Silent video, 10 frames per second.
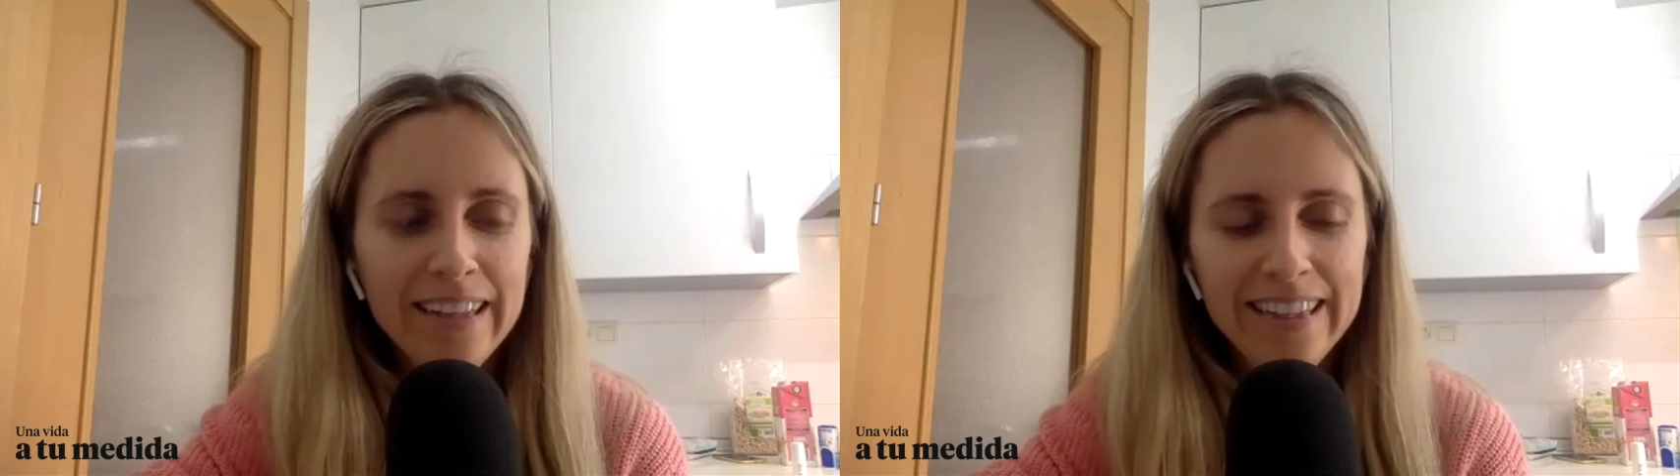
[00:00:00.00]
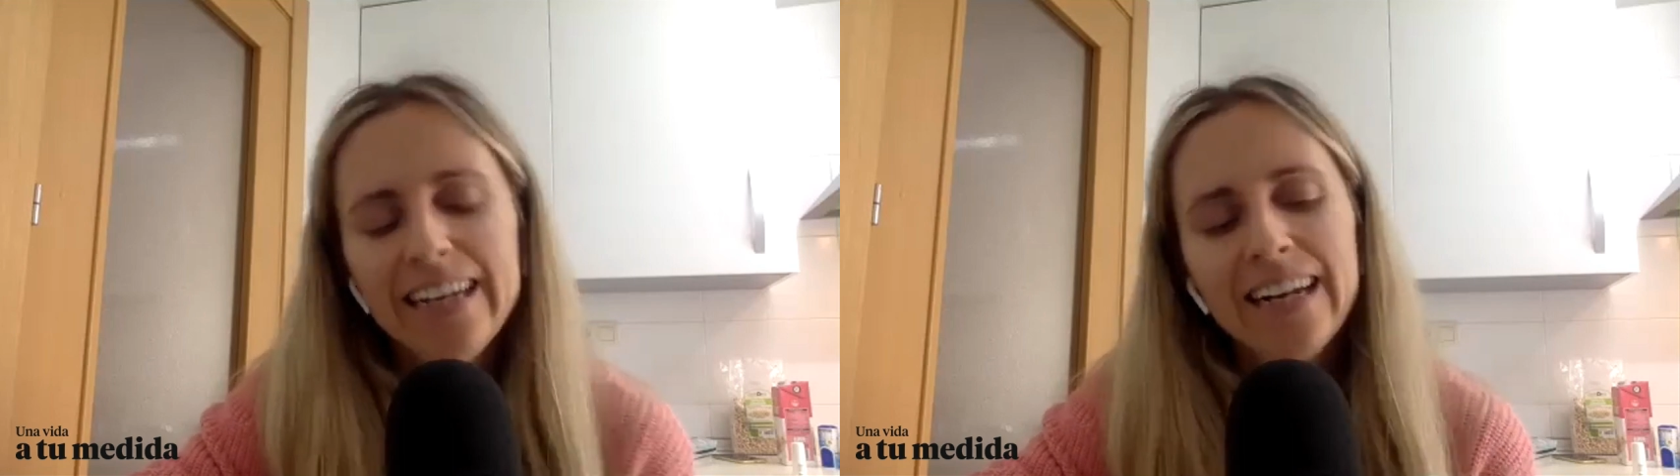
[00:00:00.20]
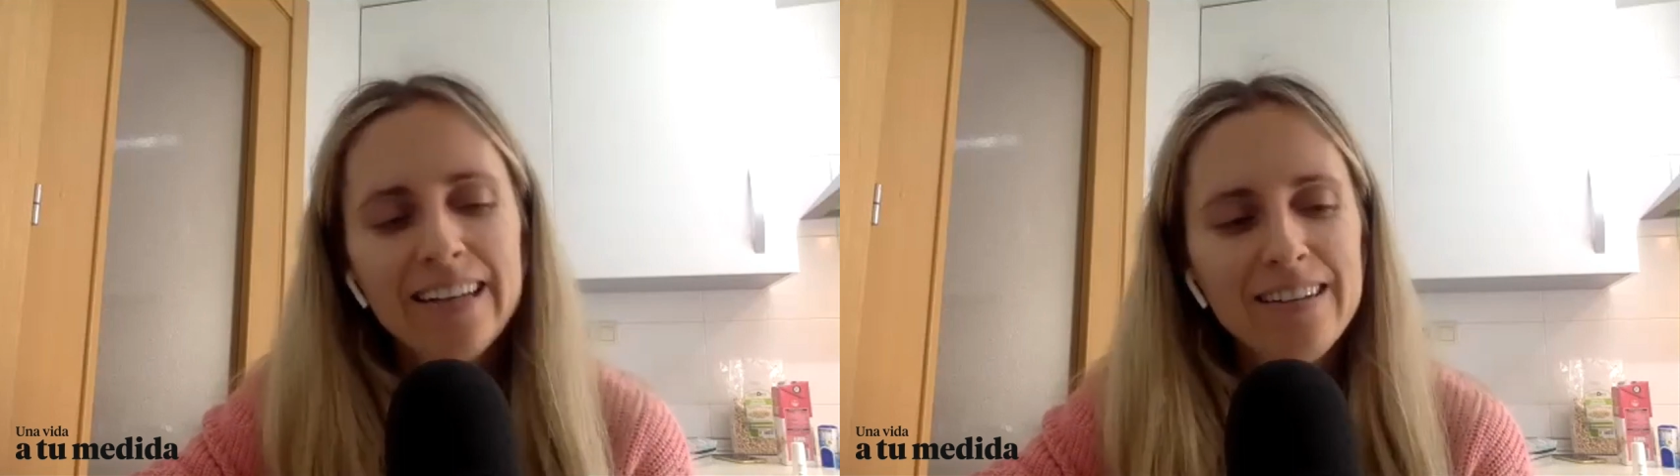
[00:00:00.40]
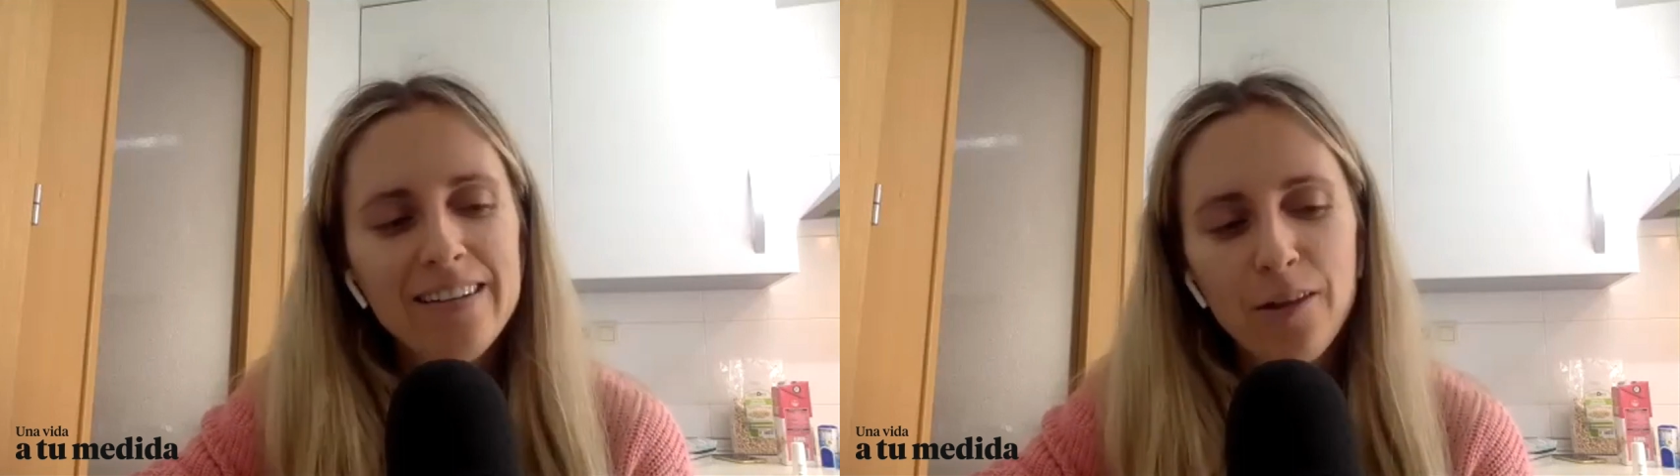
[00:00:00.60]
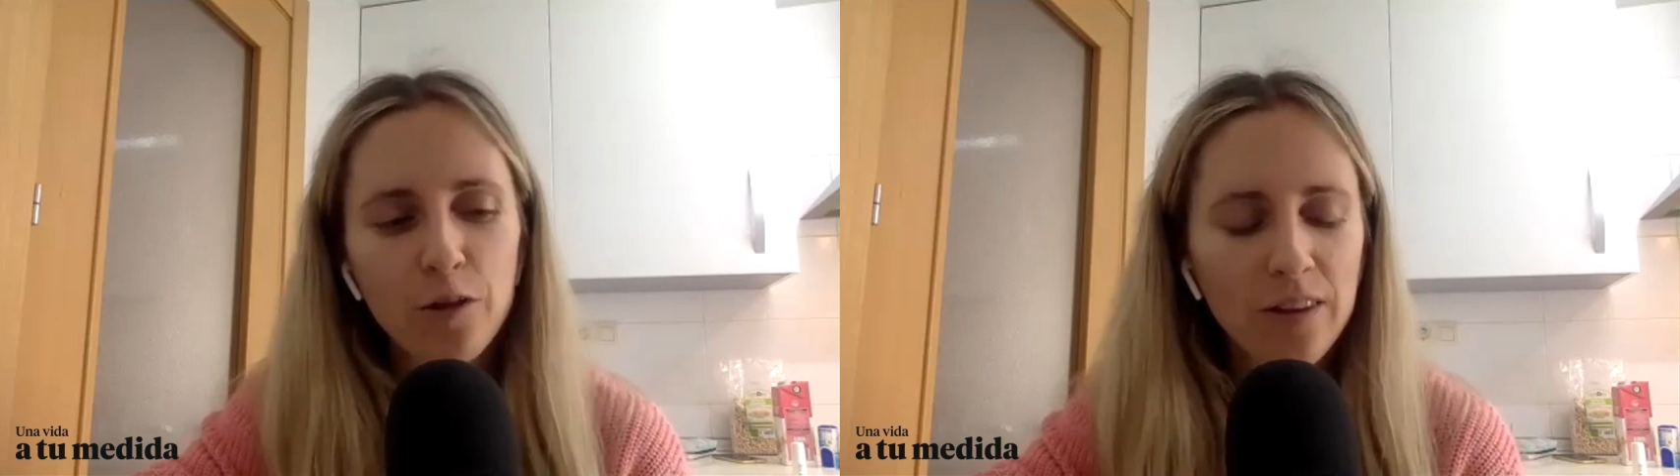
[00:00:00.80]
tienes la
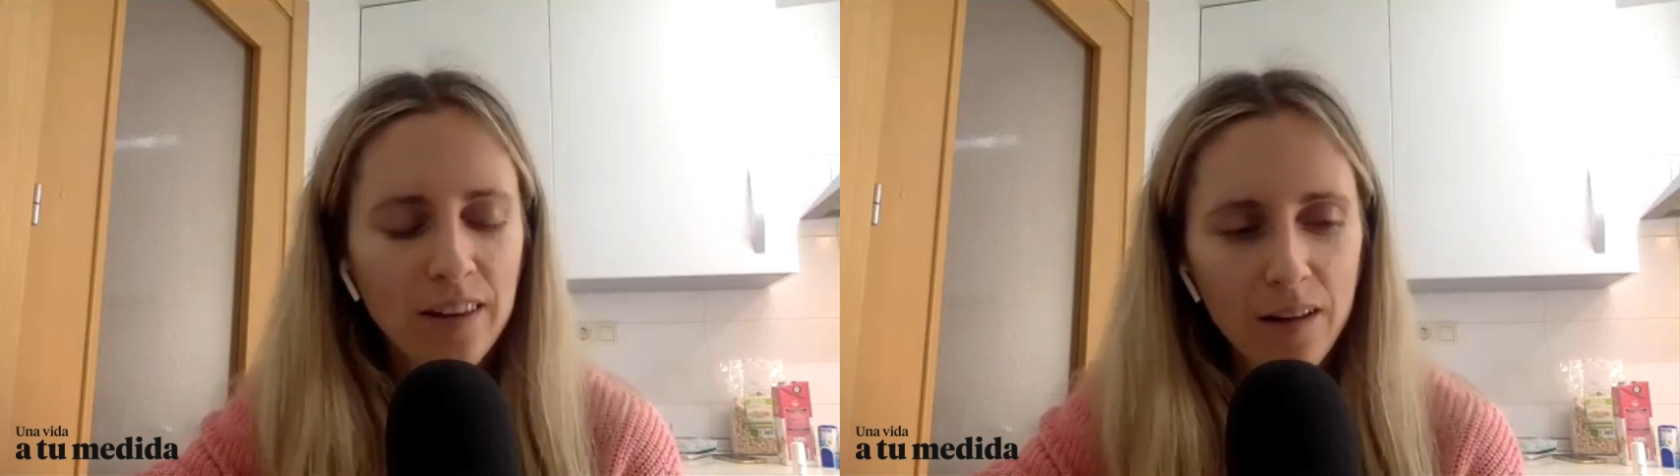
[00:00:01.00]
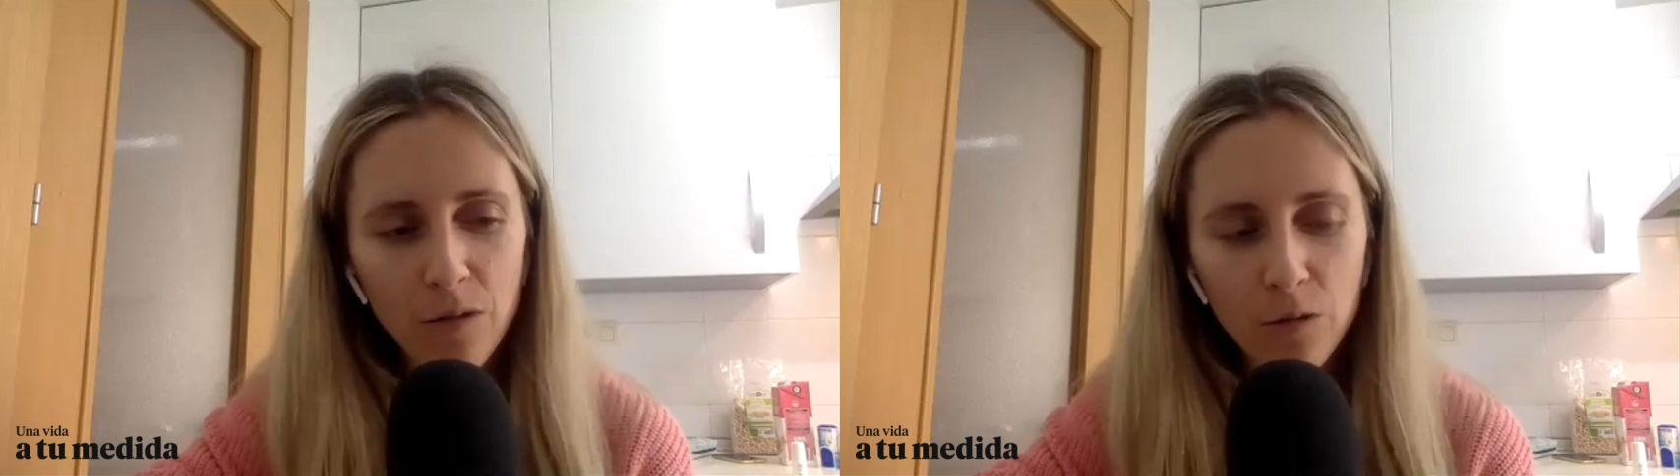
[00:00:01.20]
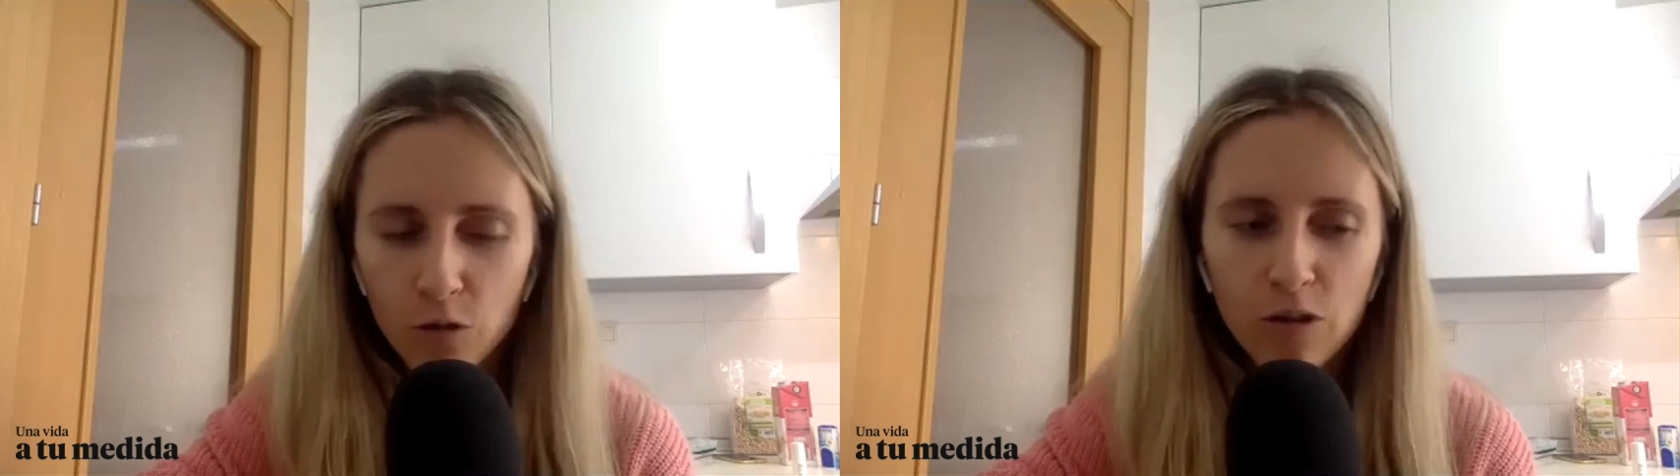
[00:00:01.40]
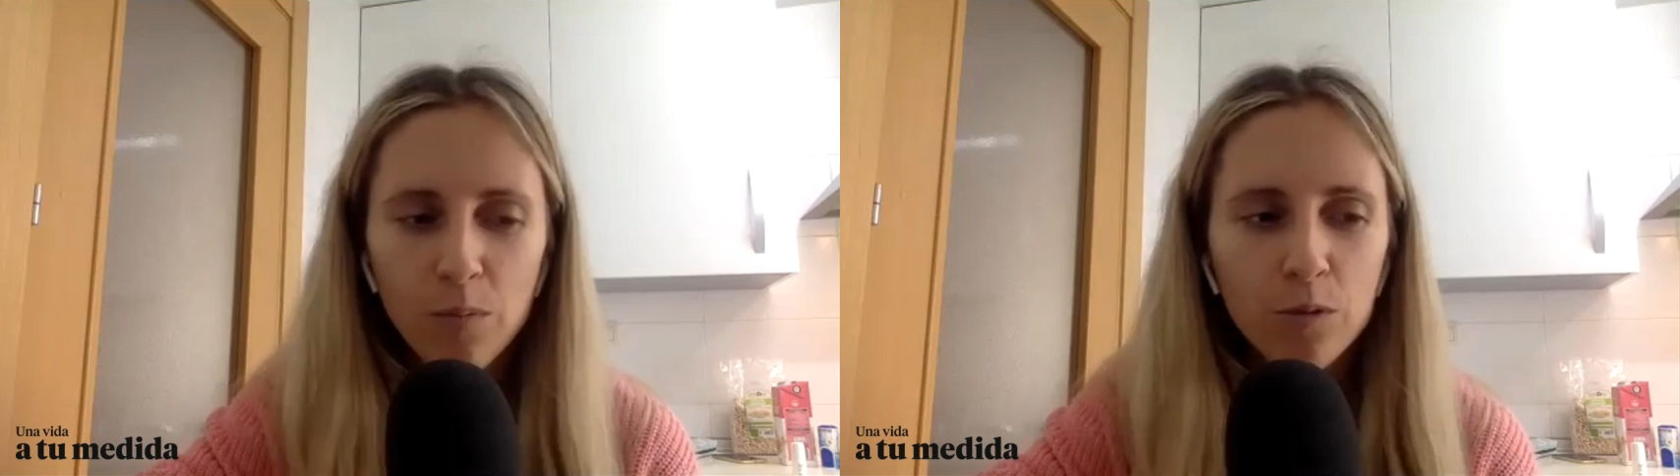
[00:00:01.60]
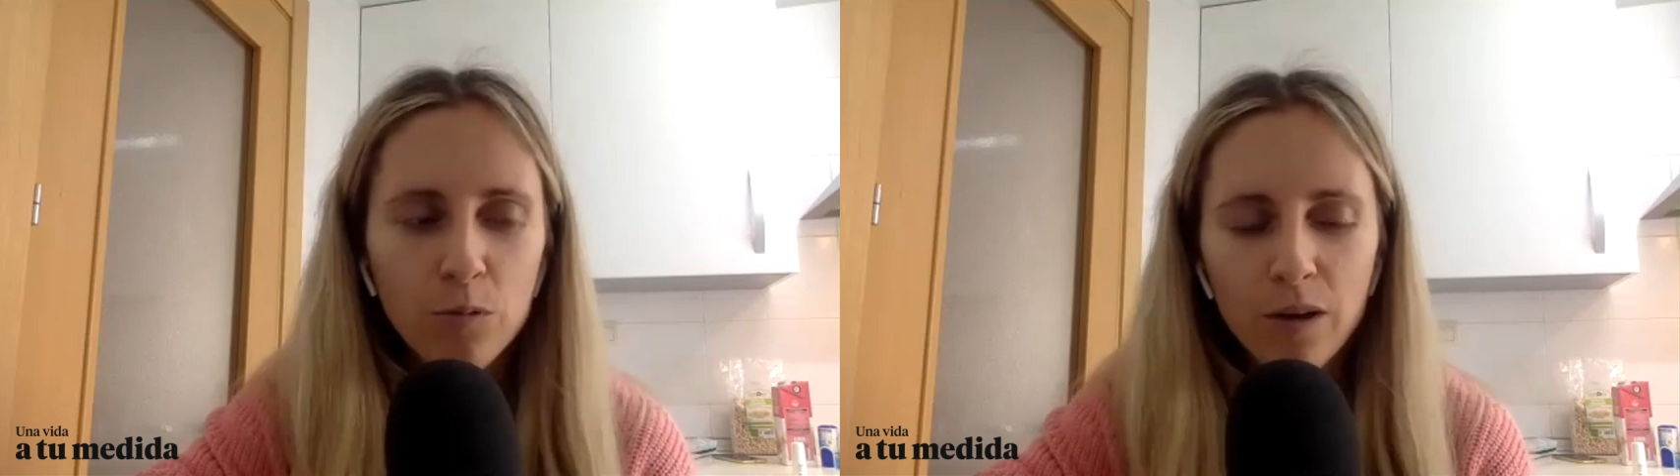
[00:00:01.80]
sensación de estar haciendo cosas
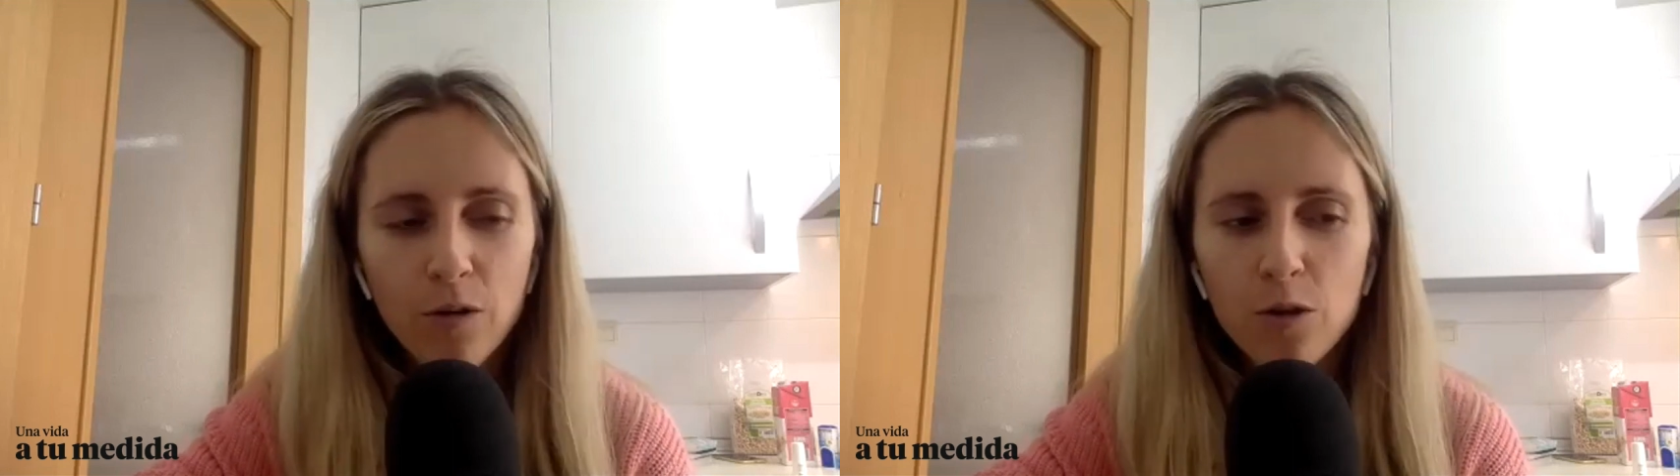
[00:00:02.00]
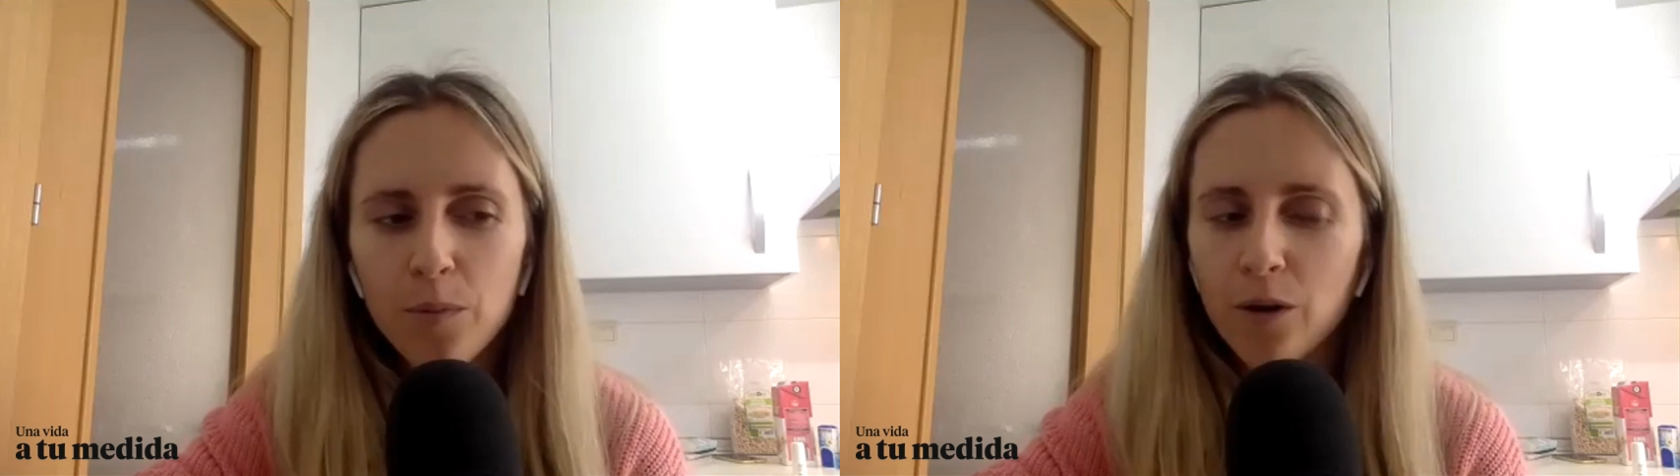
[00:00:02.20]
por tu negocio,